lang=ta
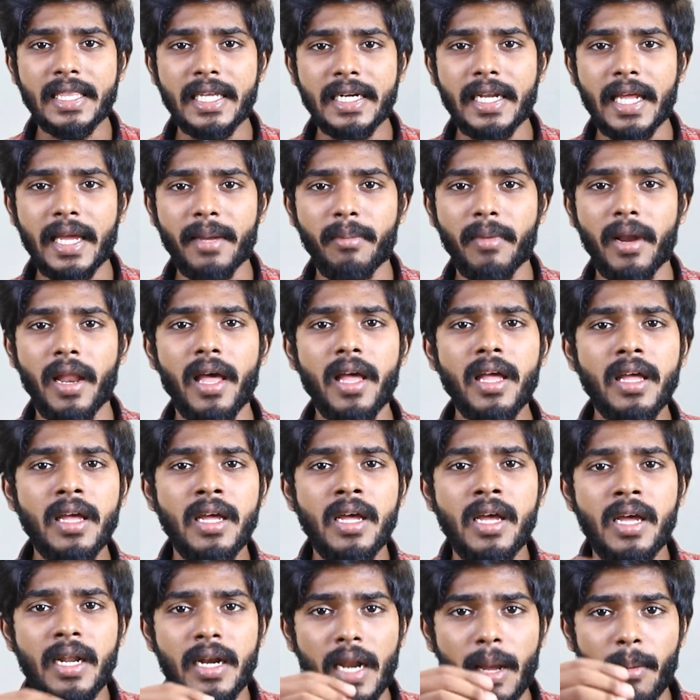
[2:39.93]
இந்த டைமில்
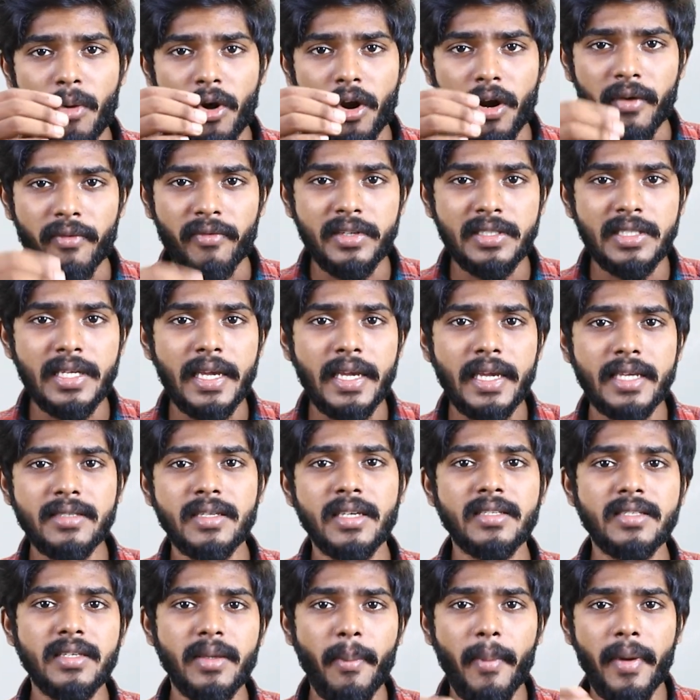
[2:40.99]
நம்மளோட விஜய்
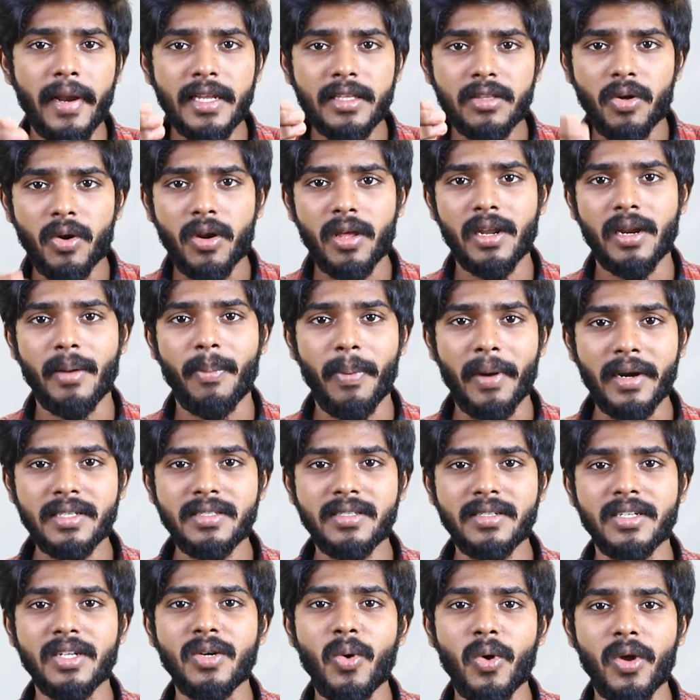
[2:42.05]
எஸ்ஐசி மினி தொடரை
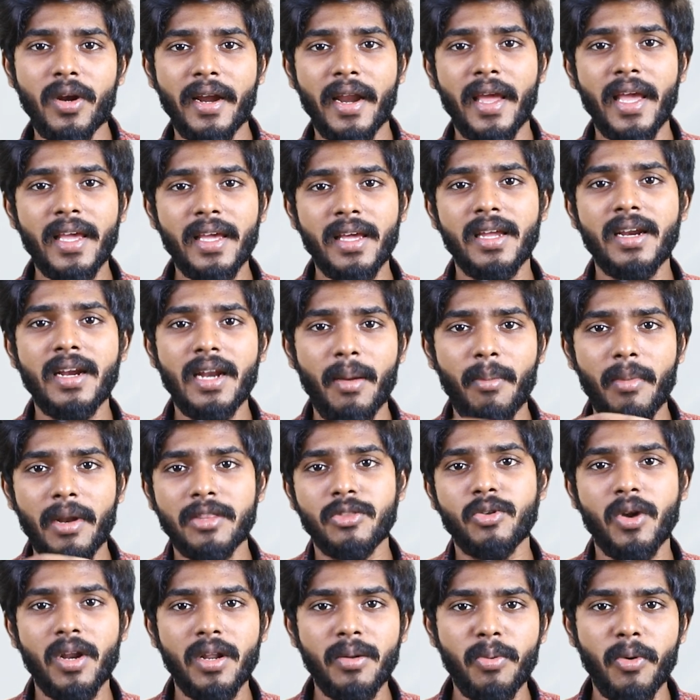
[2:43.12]
படிச்சுட்டு ஒரு நேயர்
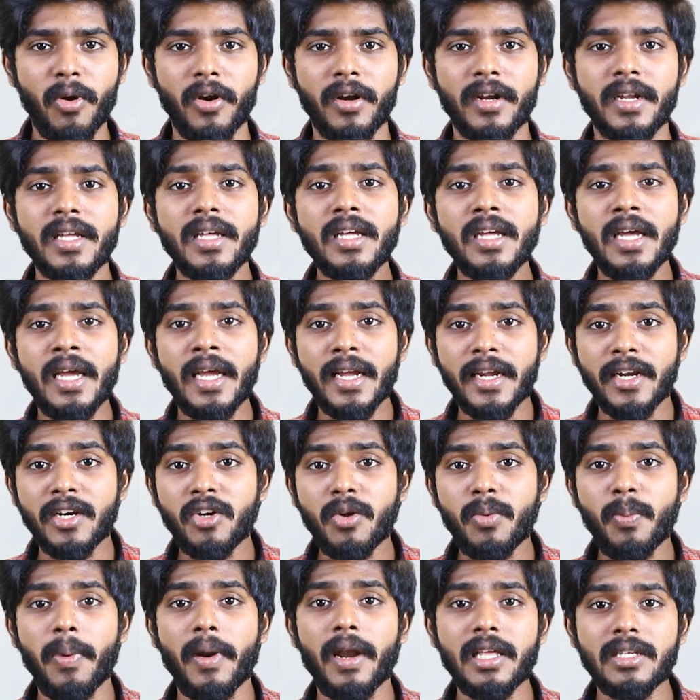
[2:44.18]
நம்மளை தொடர்பு கொண்டு
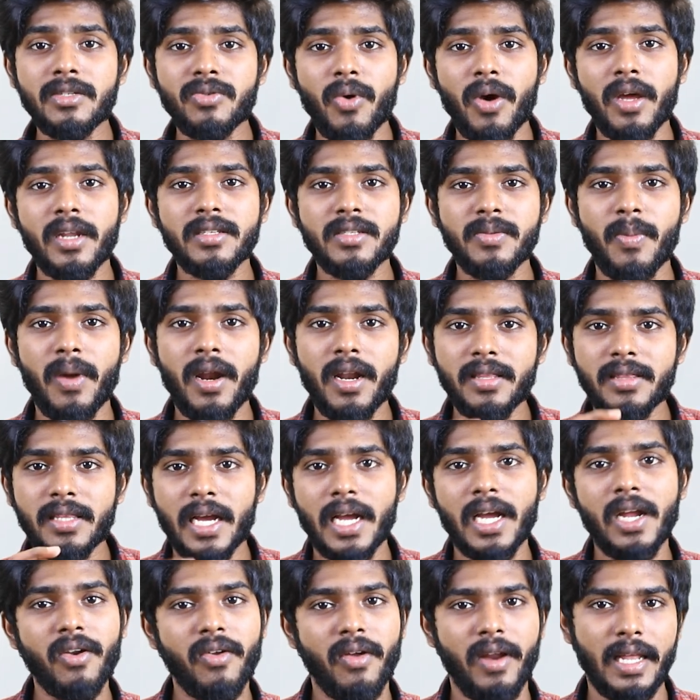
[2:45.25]
இன்னும் பல சுவாரஸ்யமான
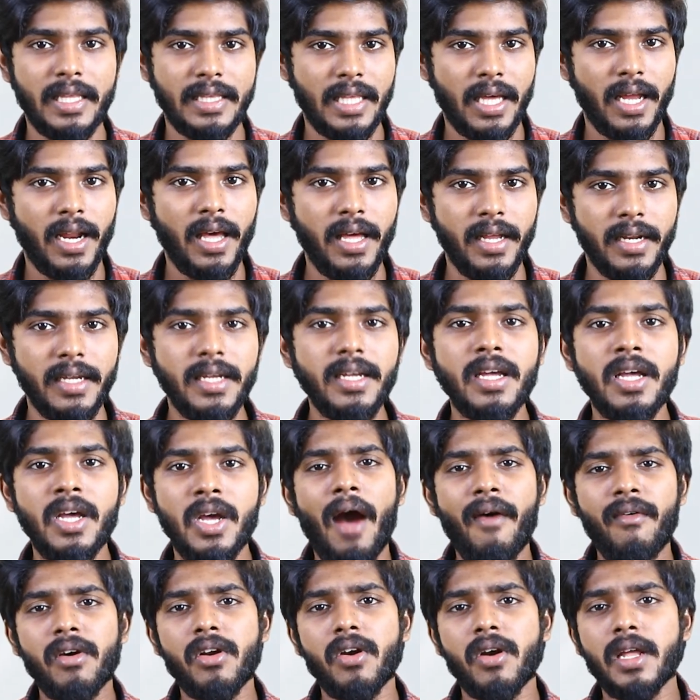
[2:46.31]
தகவல்களை தராரு
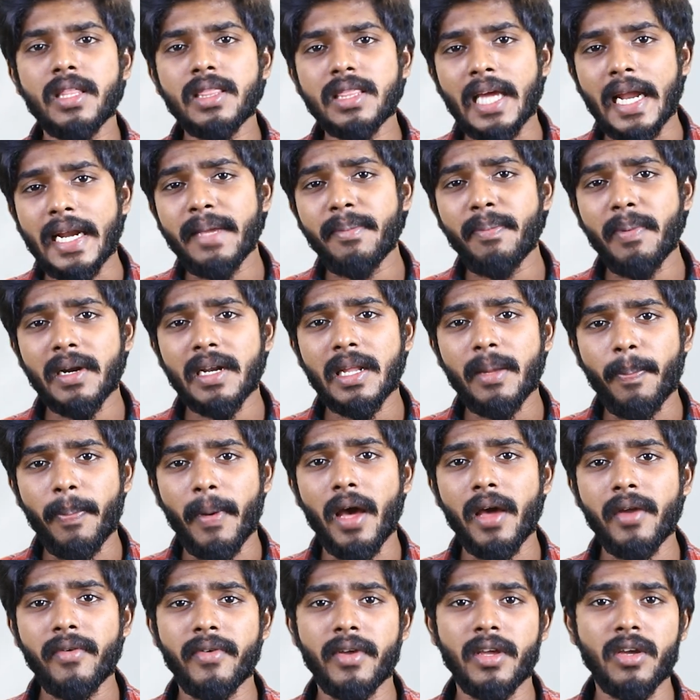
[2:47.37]
அவரோட தனிப்பட்ட
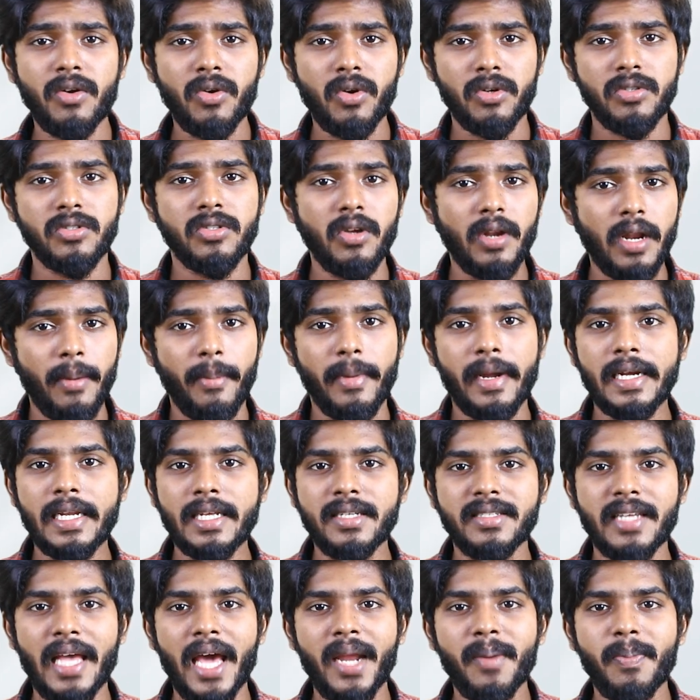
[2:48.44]
பார்வையும் கொஞ்சம்
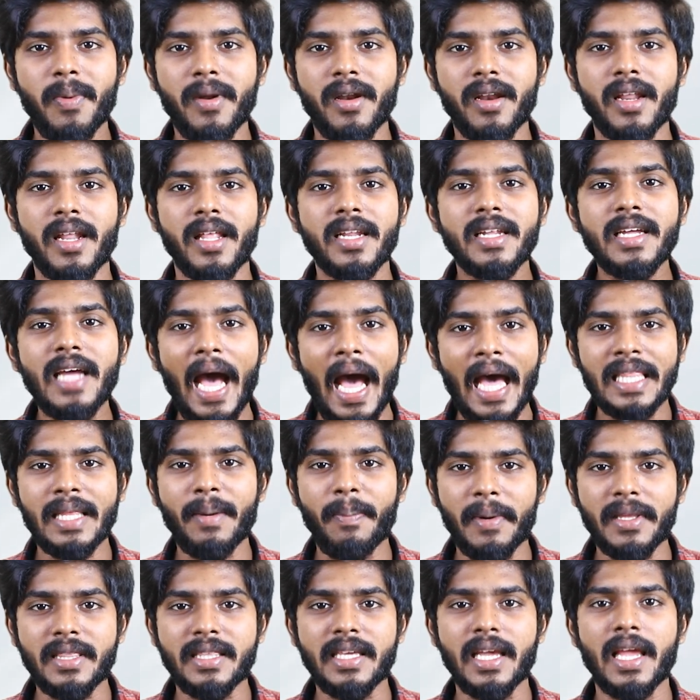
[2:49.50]
நம்மகிட்ட ஷேர் பண்ணுறது
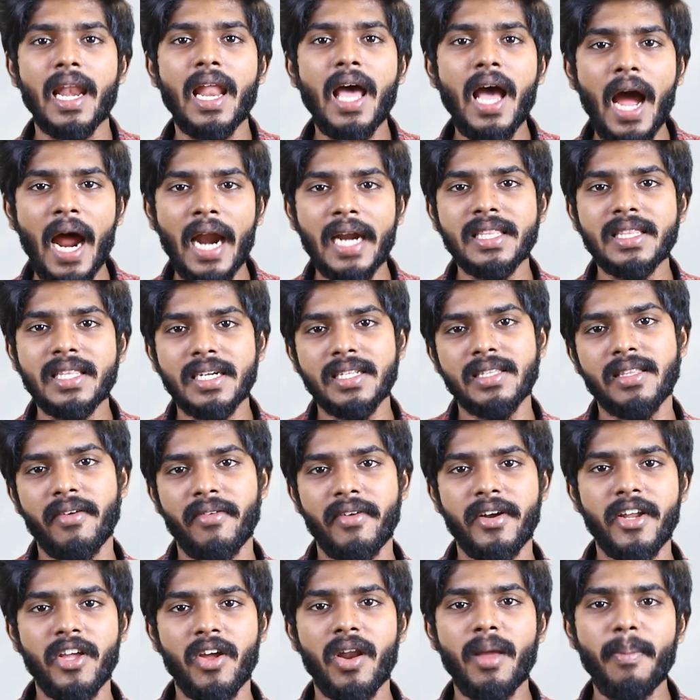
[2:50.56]
அதை பற்றியெல்லாம்
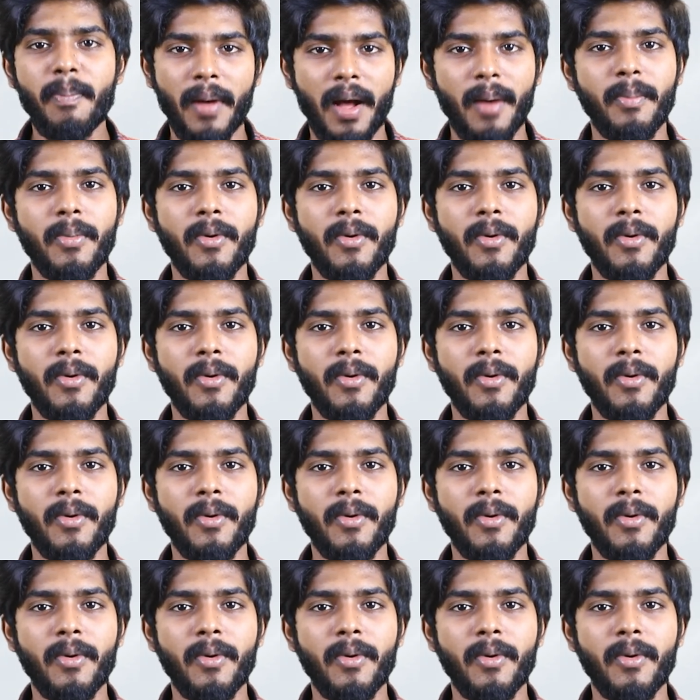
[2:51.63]
அடுத்தடுத்த வீடியோவில்